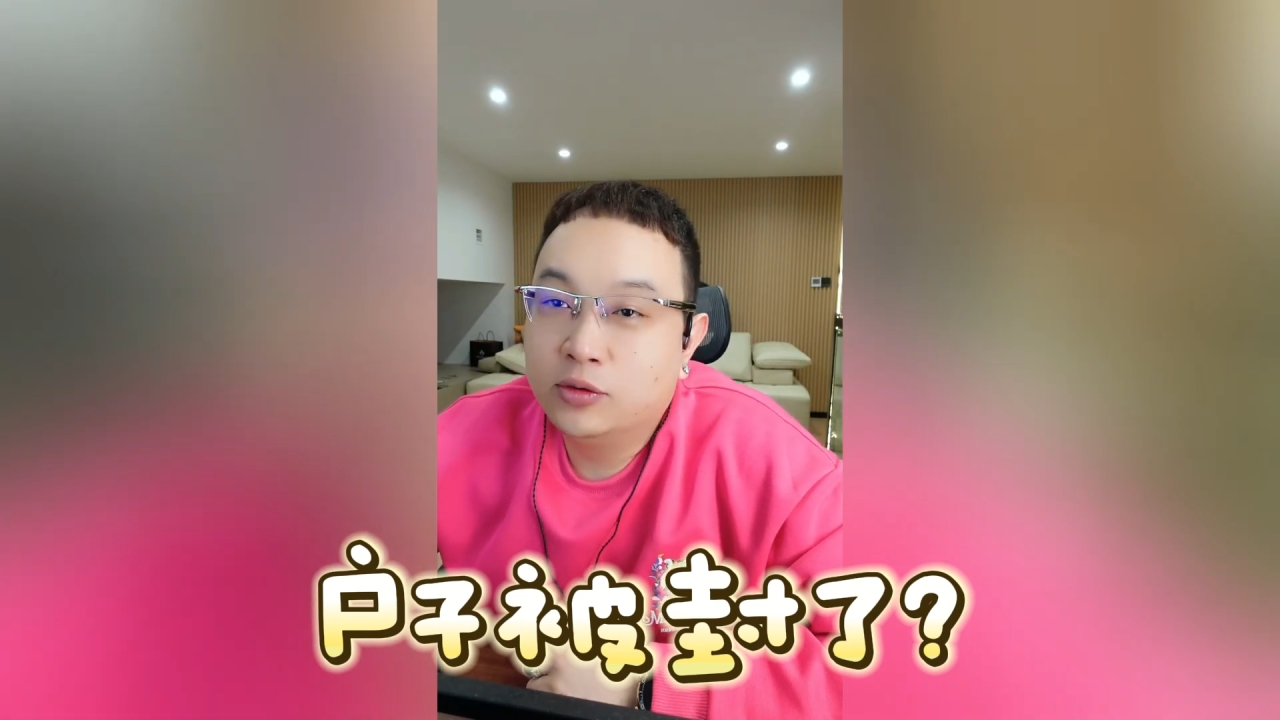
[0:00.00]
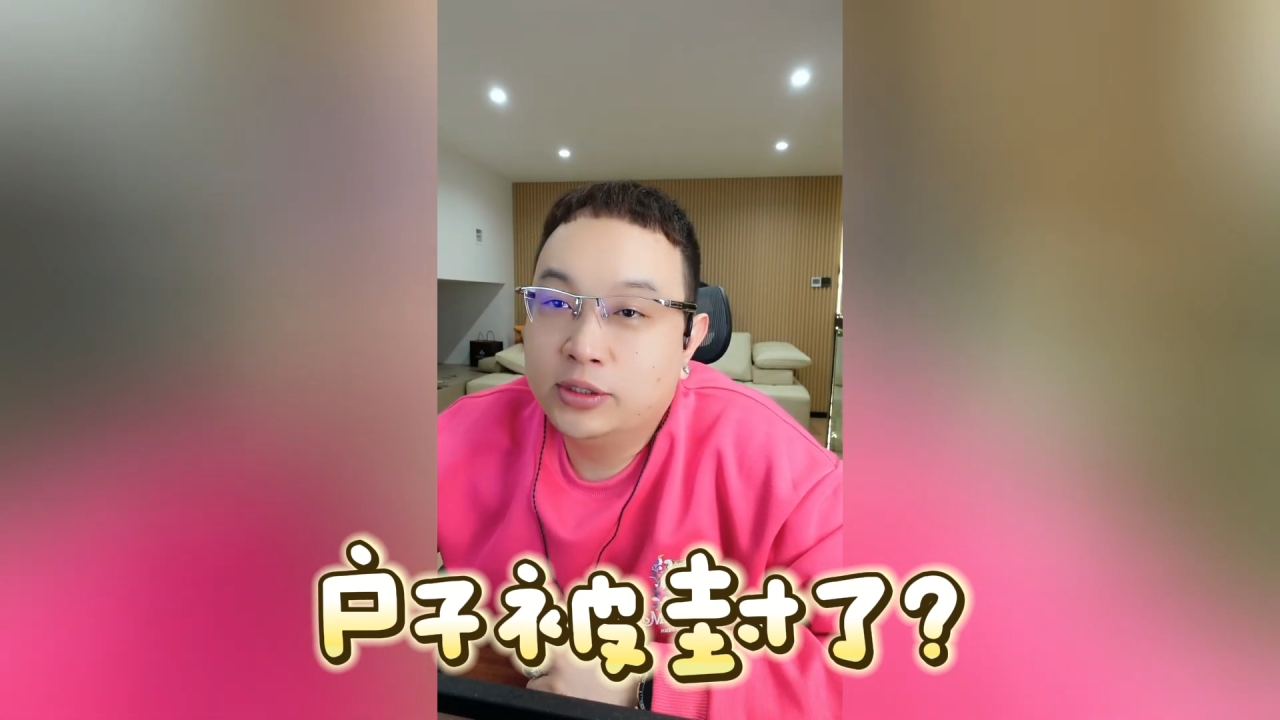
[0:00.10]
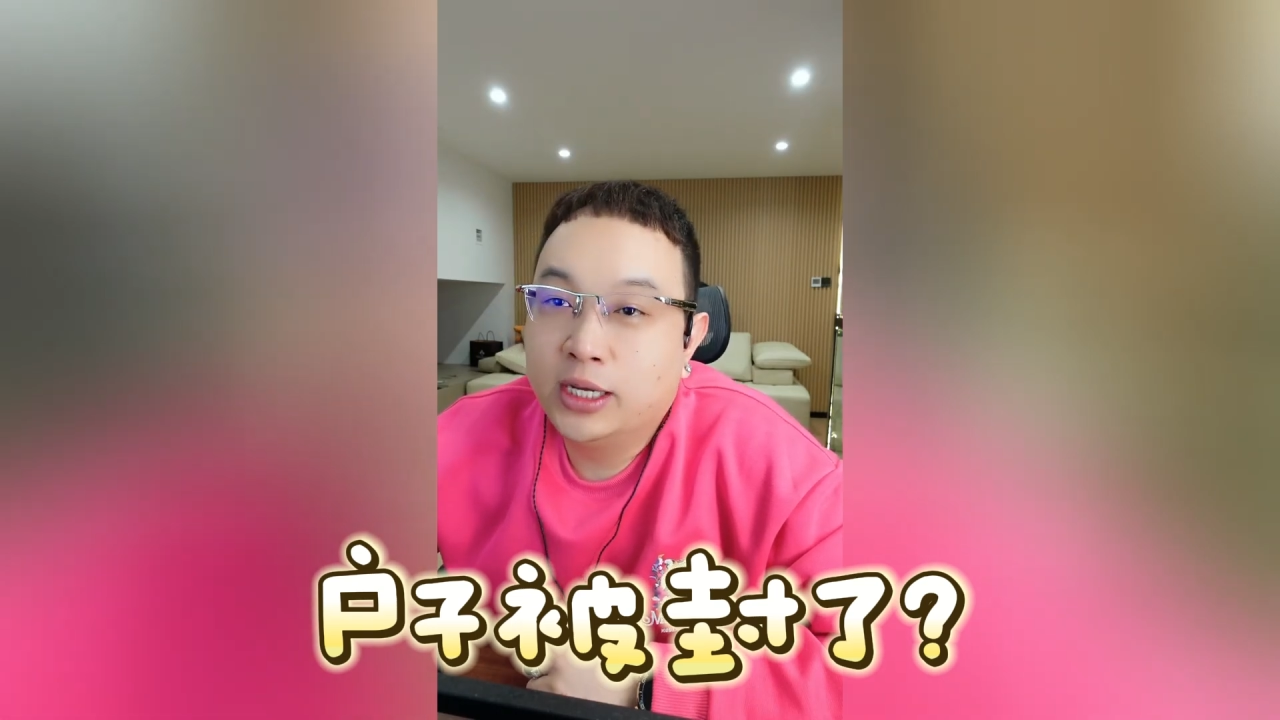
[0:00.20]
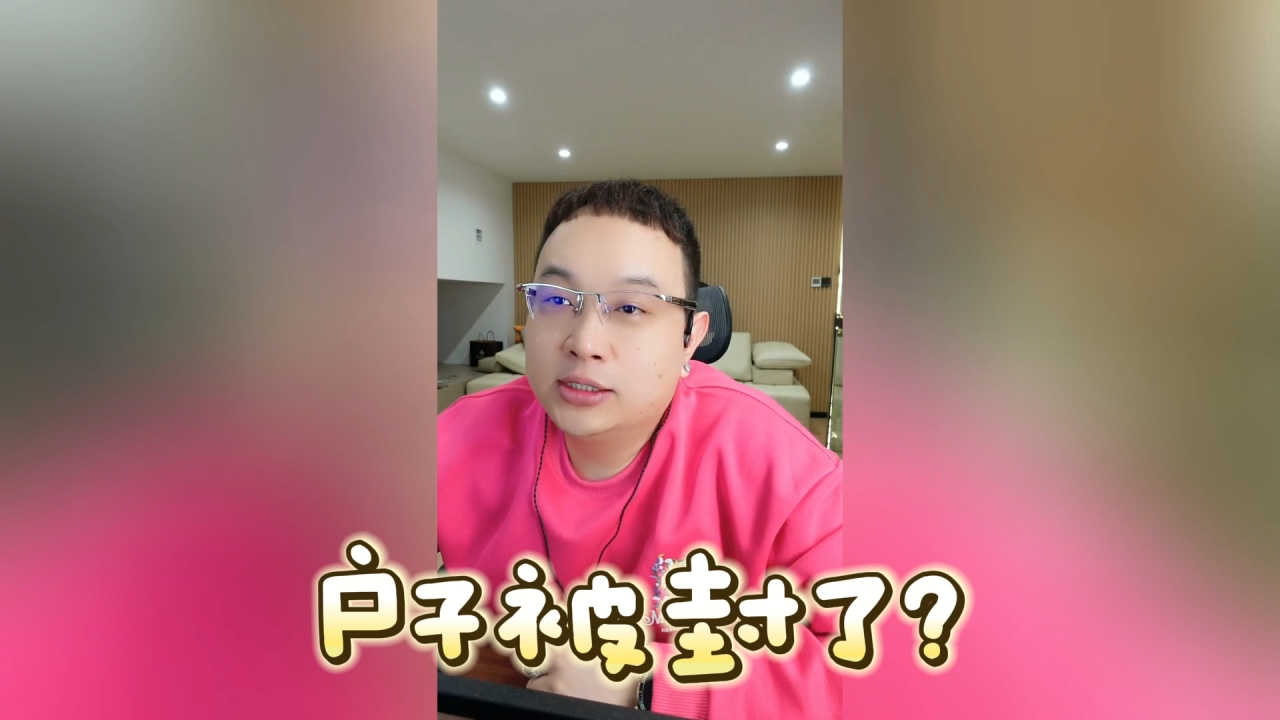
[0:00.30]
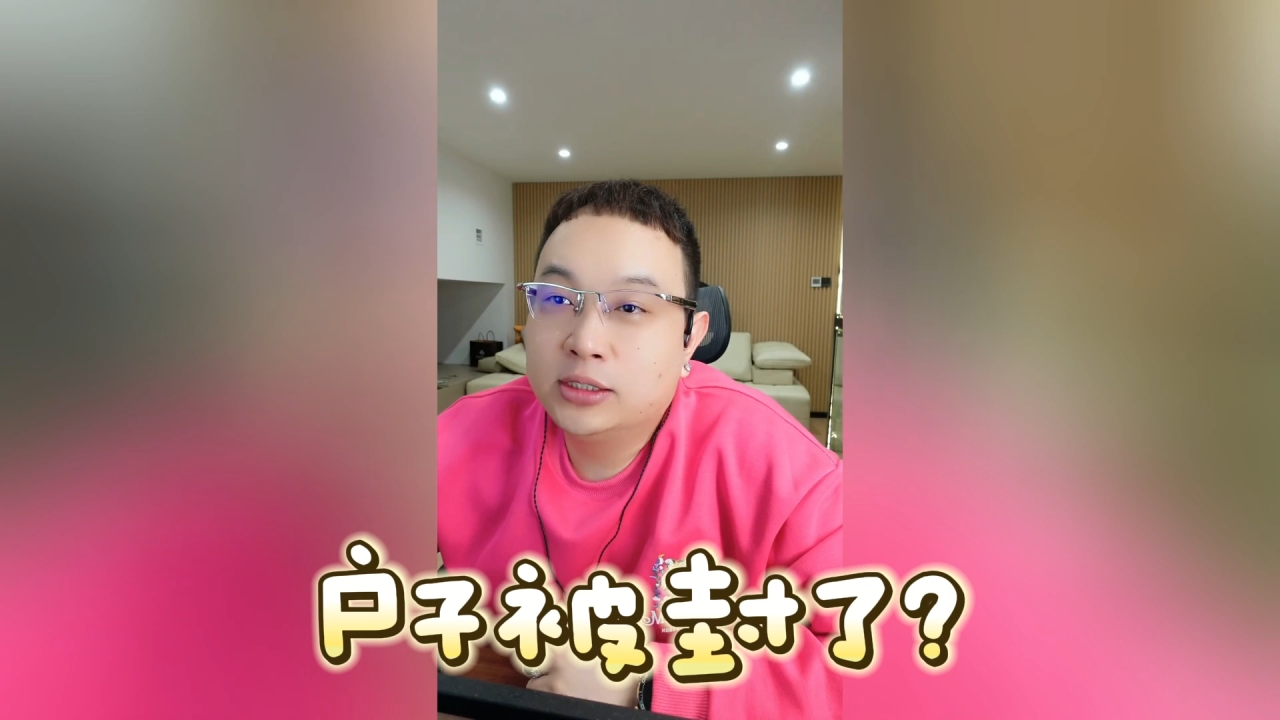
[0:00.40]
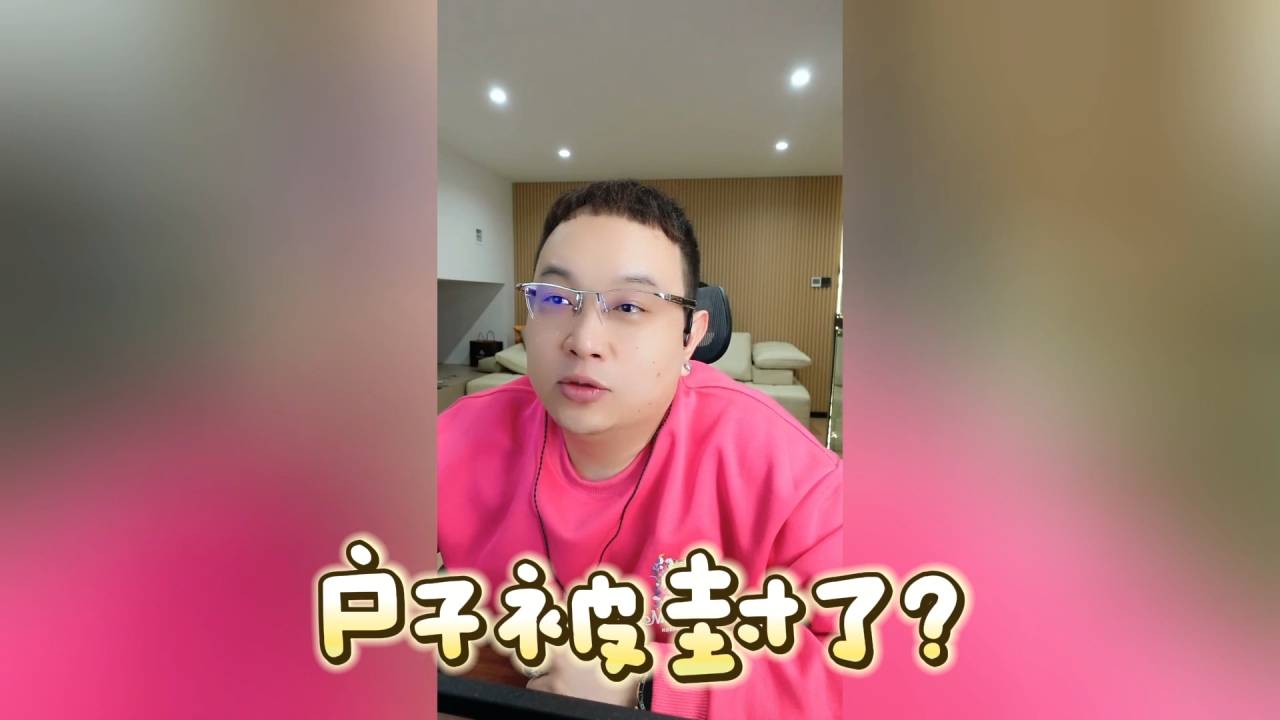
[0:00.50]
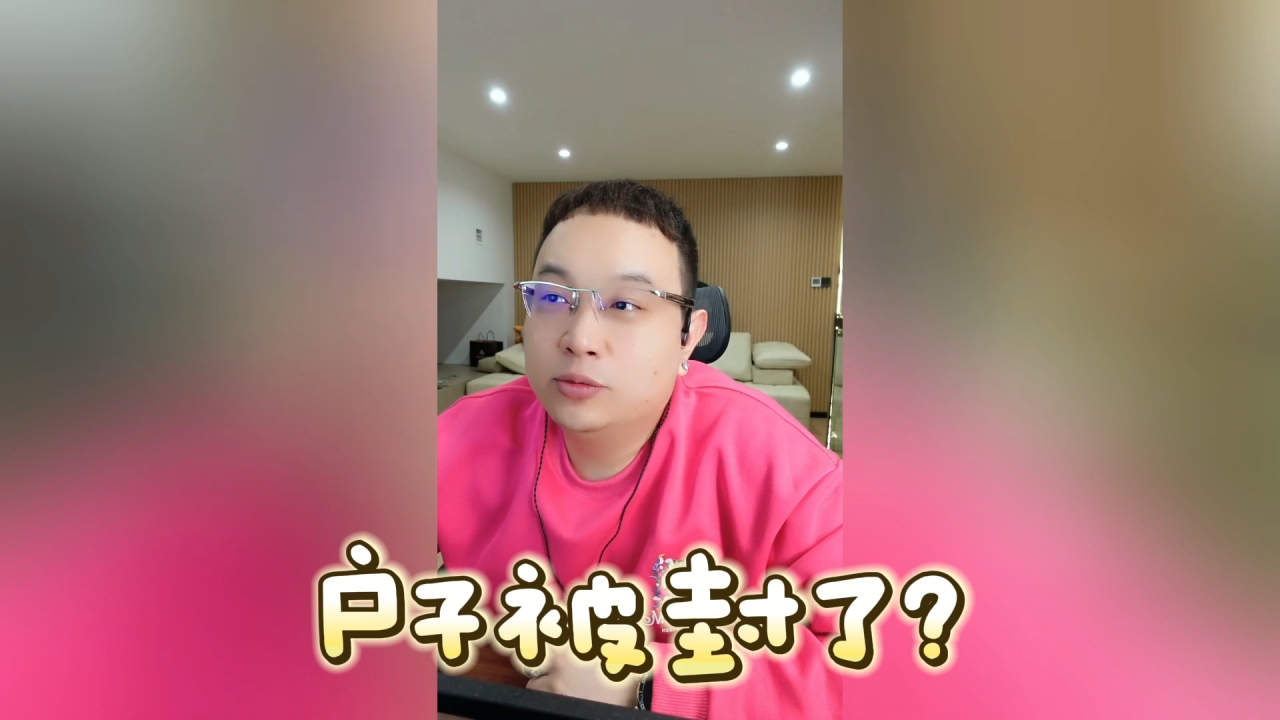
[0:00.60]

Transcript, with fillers: 你开摄像头